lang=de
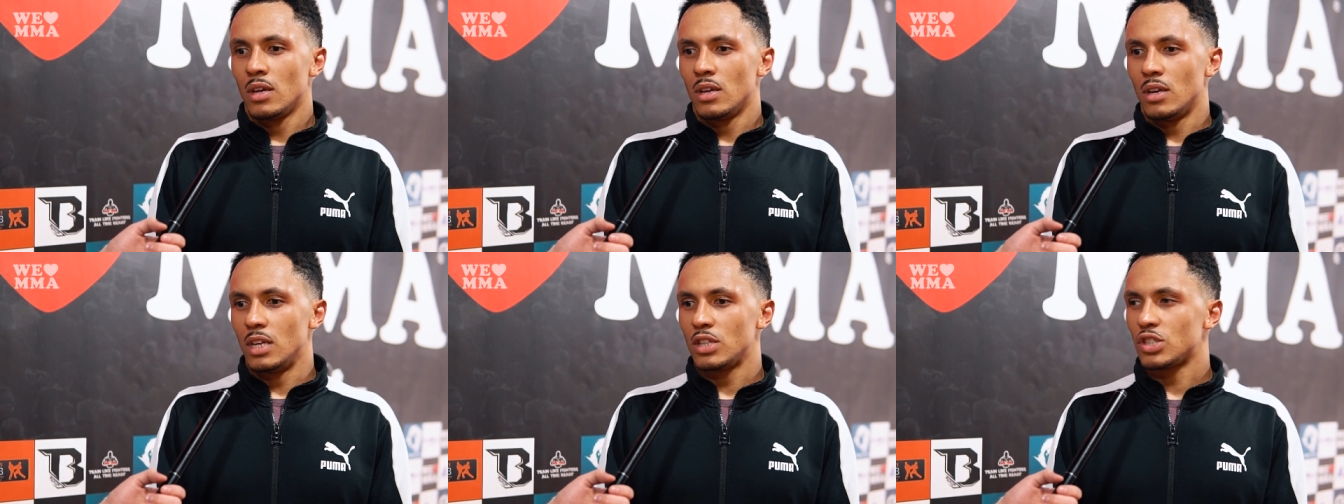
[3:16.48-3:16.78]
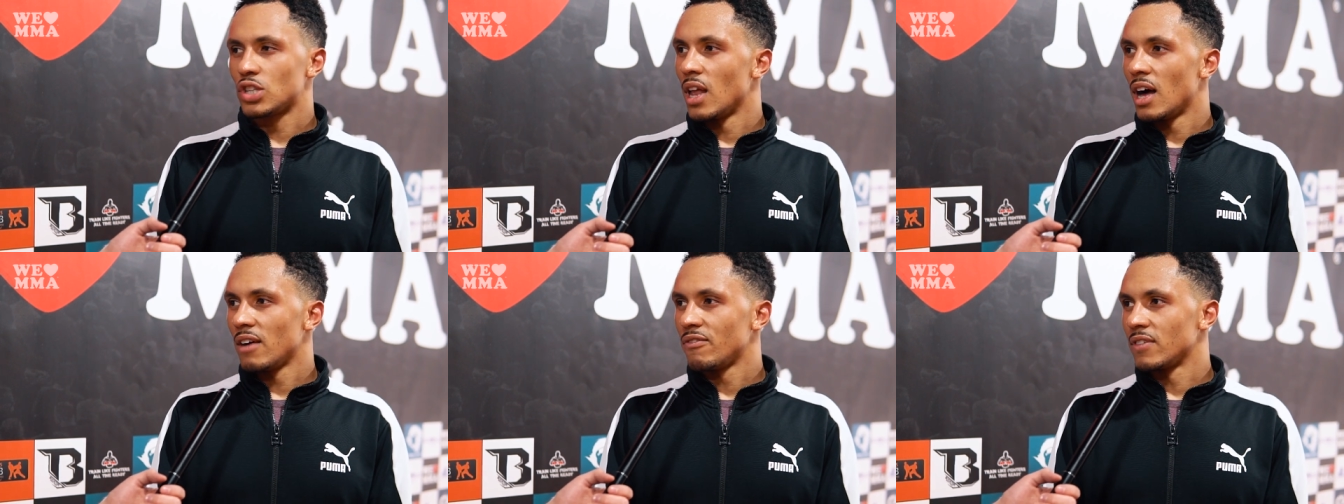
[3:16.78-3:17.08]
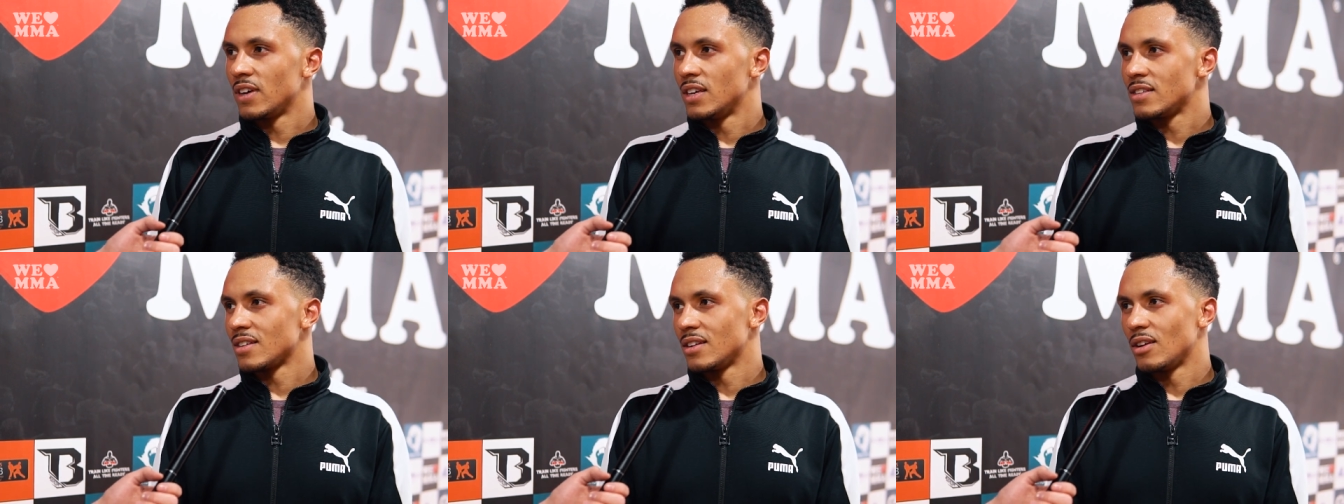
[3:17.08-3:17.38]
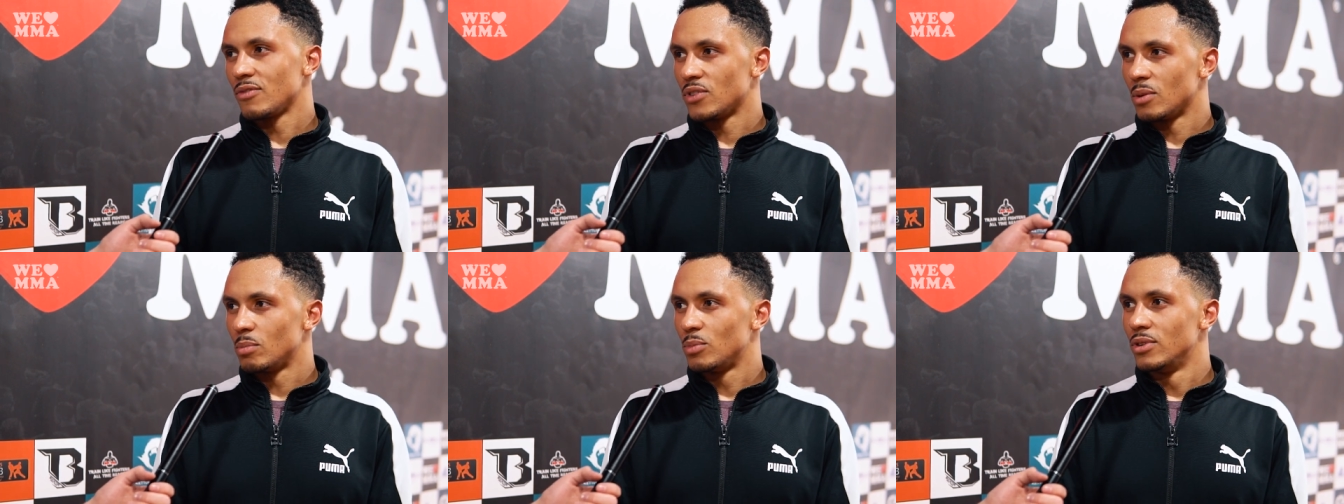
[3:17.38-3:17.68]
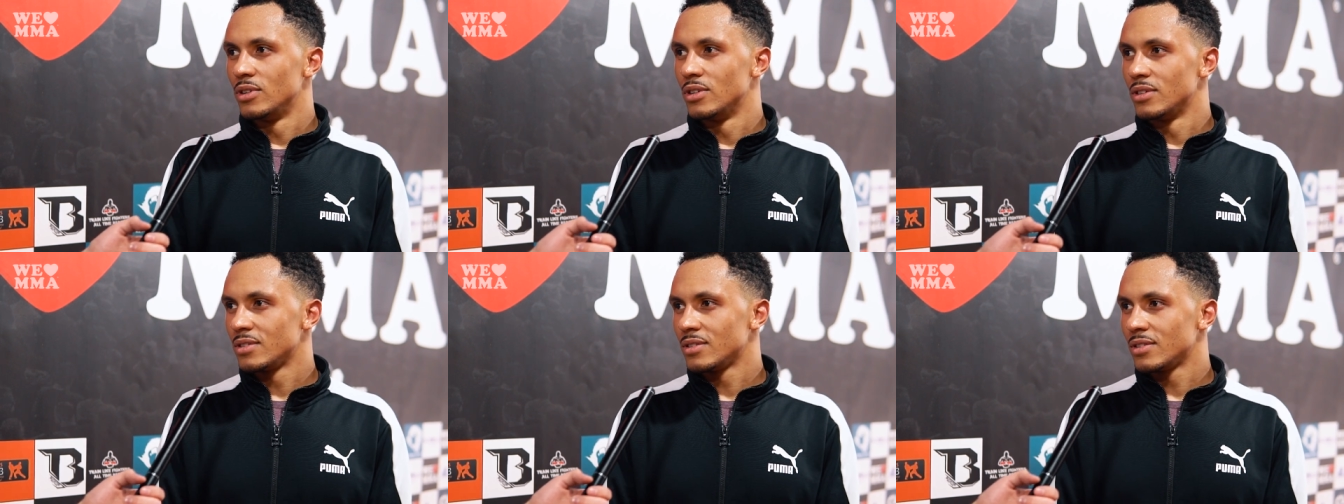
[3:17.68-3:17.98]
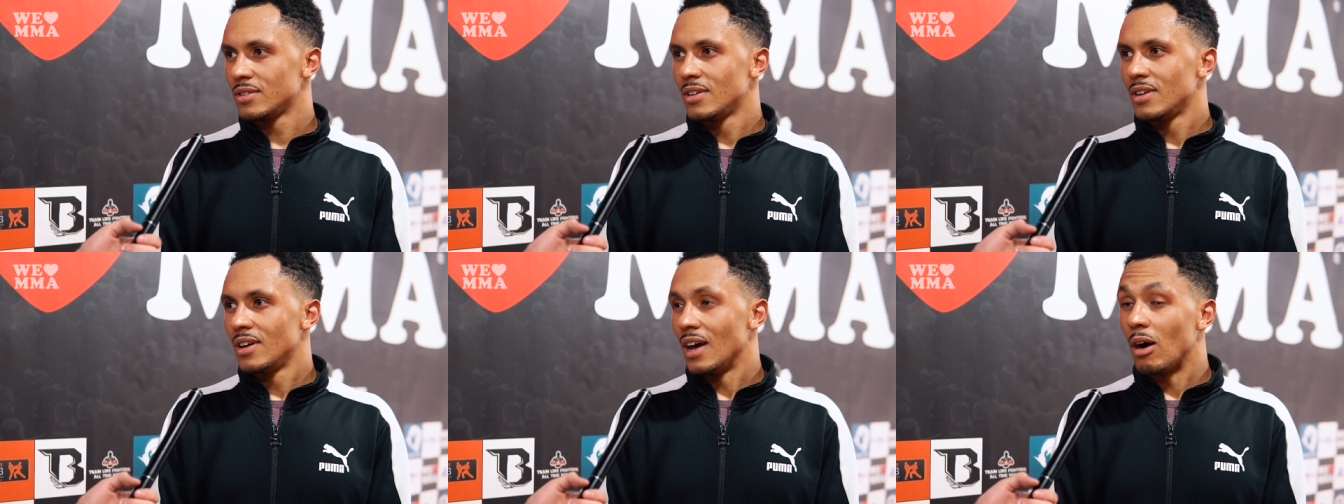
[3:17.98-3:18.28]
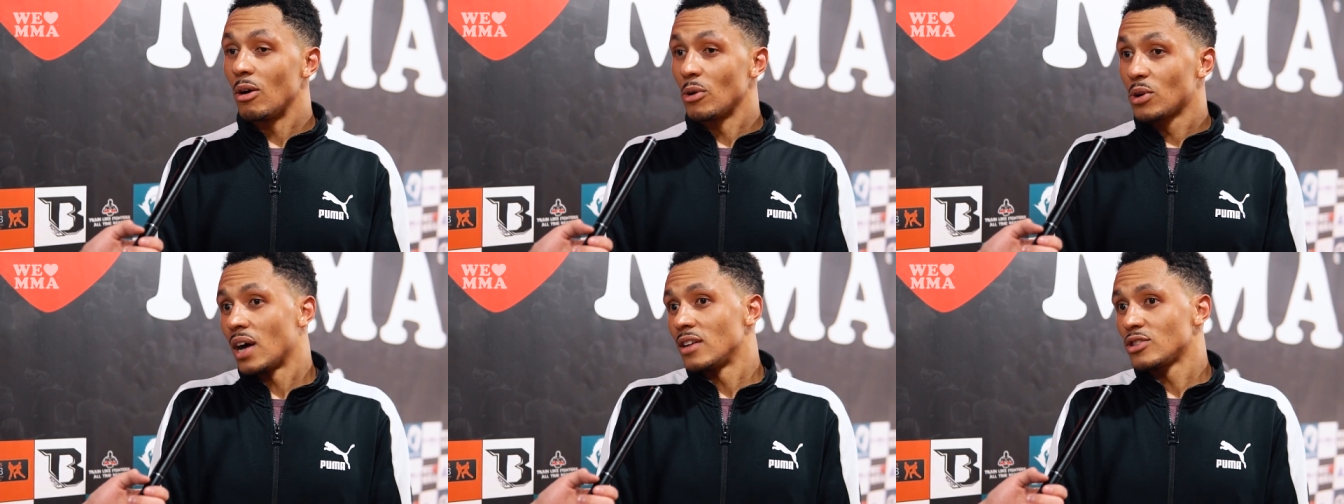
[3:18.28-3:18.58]
nicht schlafen gehst dann auf der Bühne.
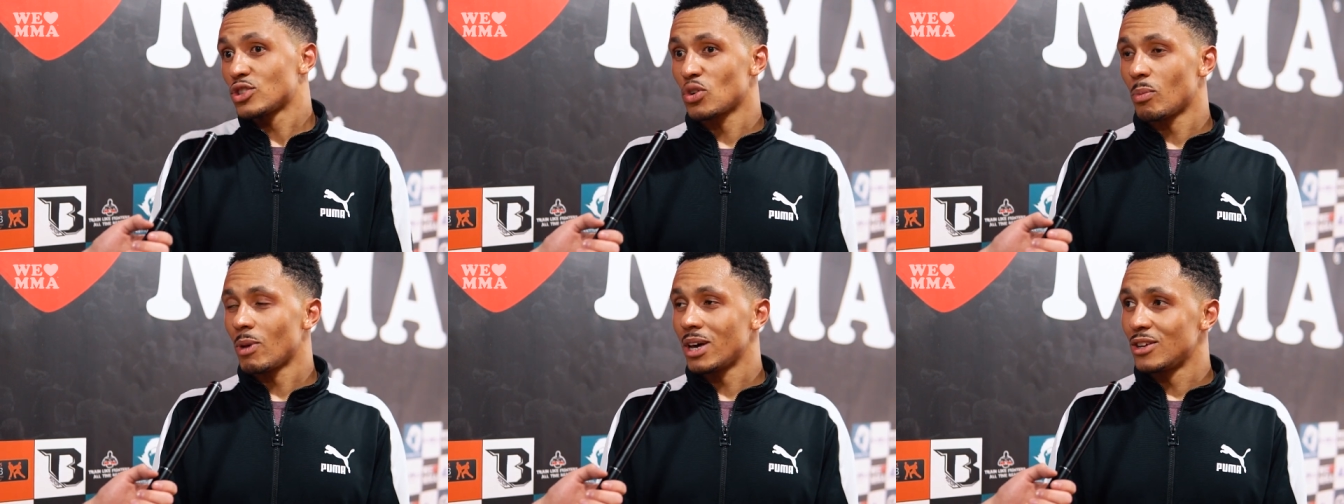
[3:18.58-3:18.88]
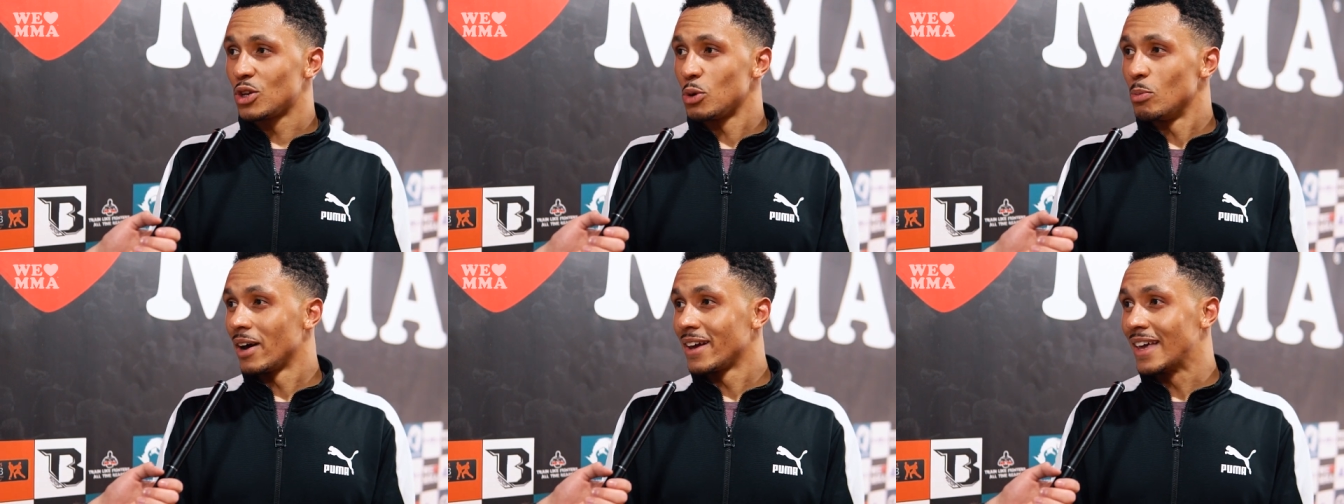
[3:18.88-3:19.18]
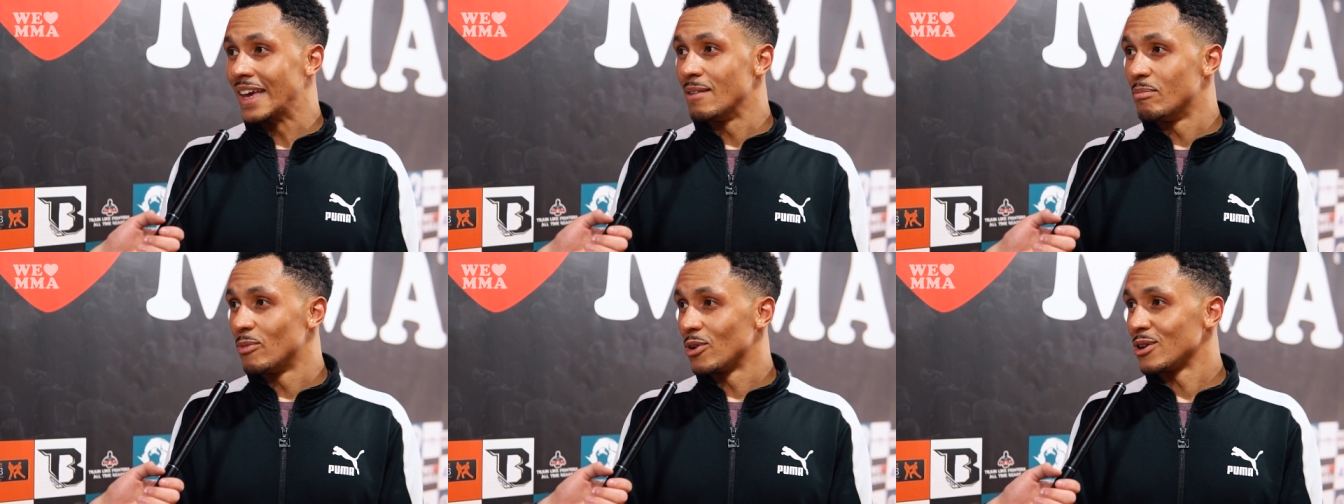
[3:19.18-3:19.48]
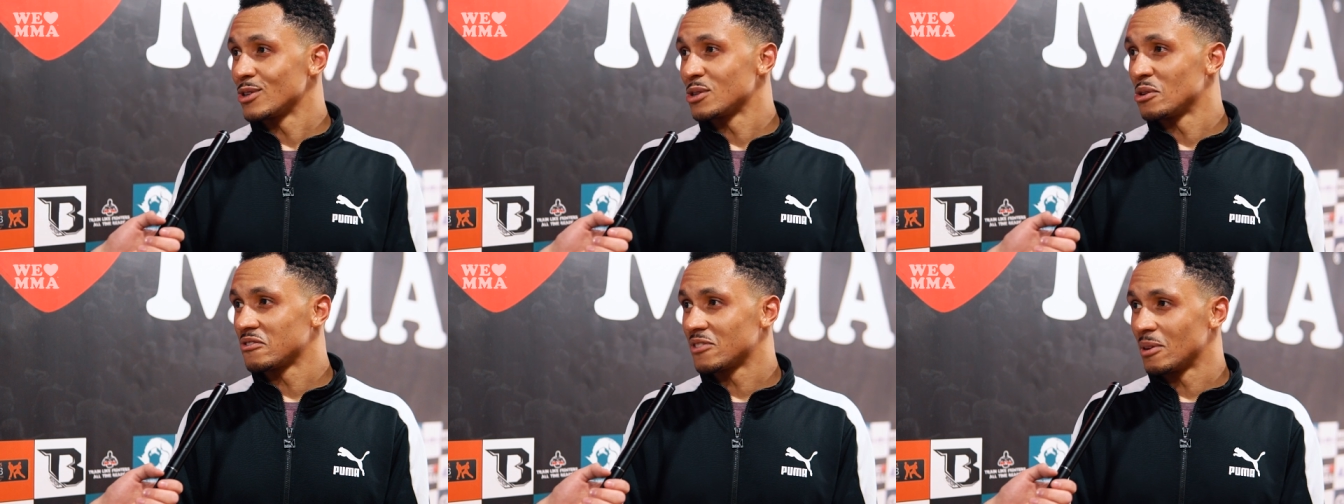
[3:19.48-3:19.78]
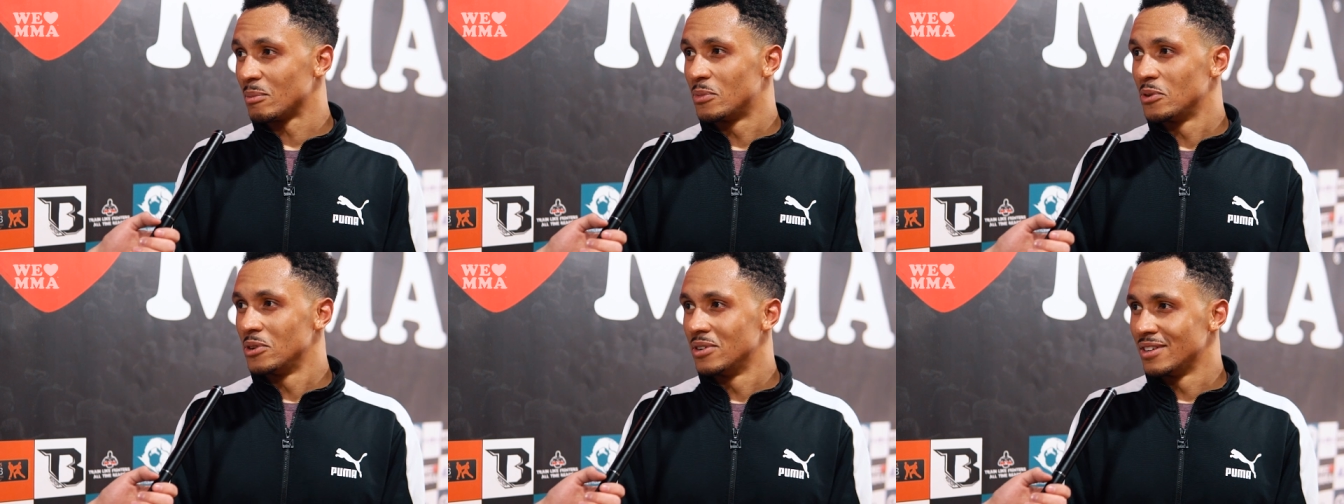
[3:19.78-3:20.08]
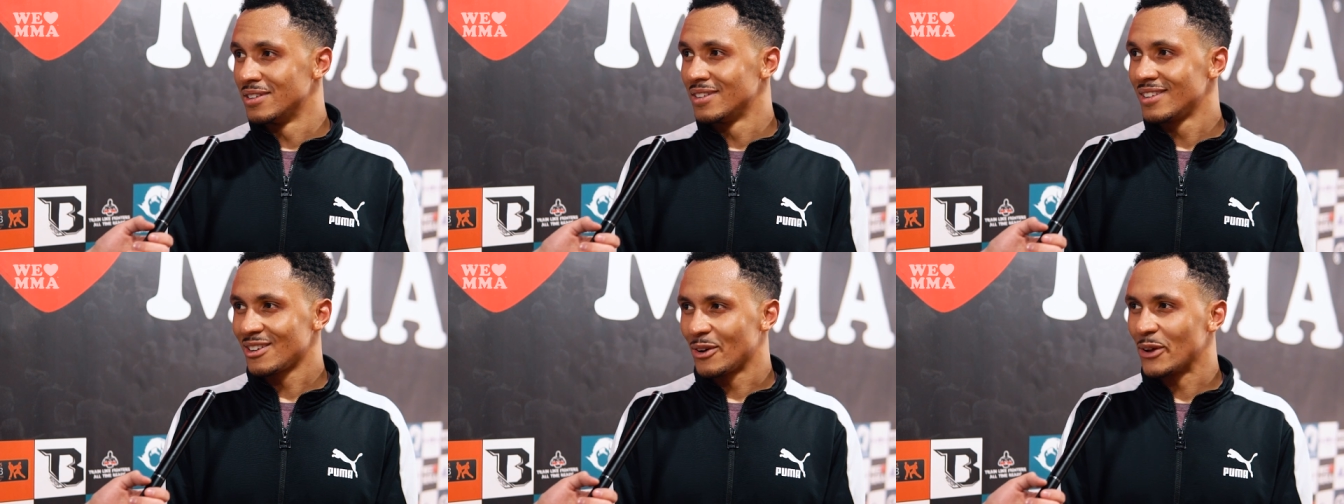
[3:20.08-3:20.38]
Aber du kannst schon mal dich übergeben oder so auf der Bühne.